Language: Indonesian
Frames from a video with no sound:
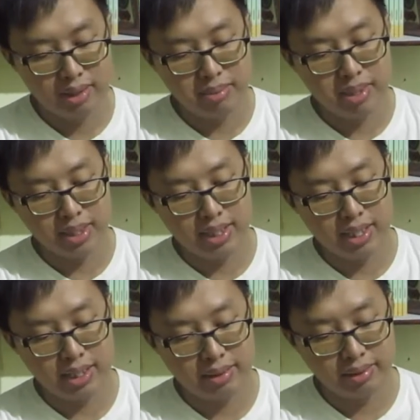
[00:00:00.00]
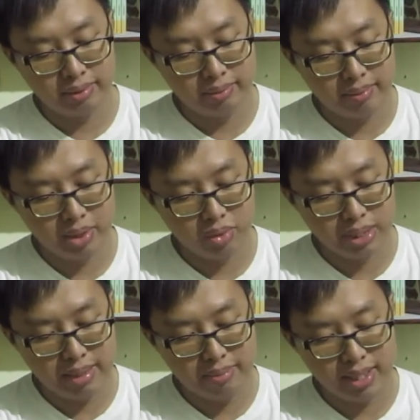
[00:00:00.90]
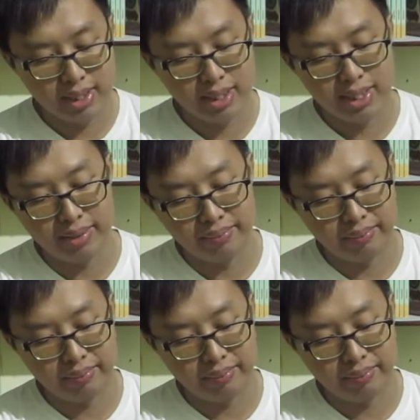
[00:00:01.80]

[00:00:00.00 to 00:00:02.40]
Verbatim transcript: di bagian menu utama gini ya.